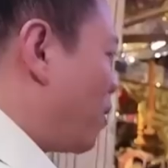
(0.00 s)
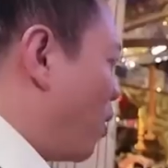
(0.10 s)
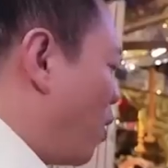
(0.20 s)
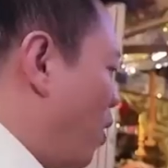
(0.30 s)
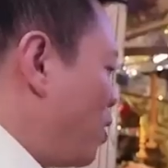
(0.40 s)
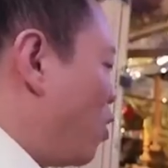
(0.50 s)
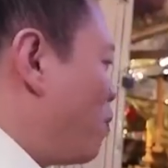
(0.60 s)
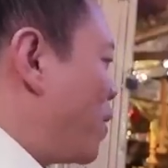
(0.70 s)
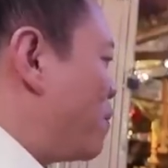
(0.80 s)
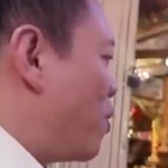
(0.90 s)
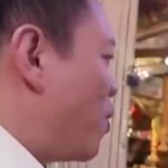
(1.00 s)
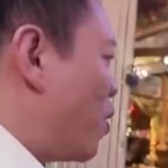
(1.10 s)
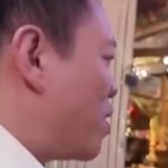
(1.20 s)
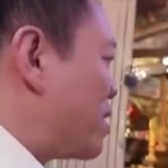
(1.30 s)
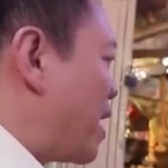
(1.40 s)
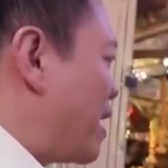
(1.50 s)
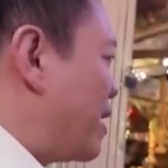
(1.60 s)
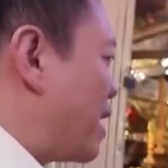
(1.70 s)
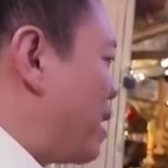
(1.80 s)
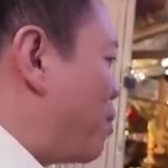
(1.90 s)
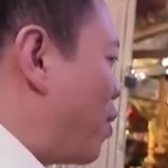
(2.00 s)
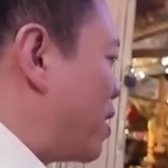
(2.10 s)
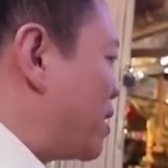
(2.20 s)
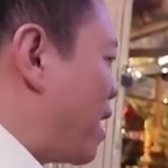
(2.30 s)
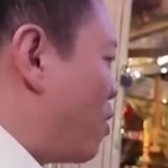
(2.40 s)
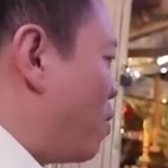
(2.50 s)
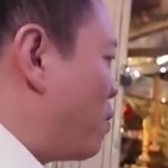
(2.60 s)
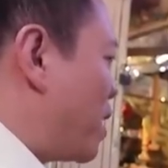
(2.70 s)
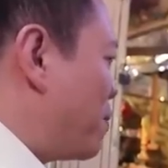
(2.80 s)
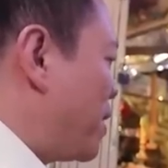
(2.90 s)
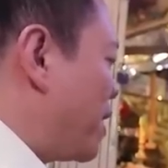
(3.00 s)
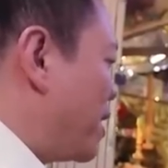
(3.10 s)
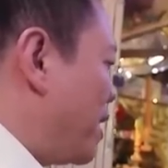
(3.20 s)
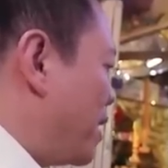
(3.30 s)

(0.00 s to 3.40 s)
ขอจงเป็นมงคลชัยได้รับพรจากองค์พระพิฆเน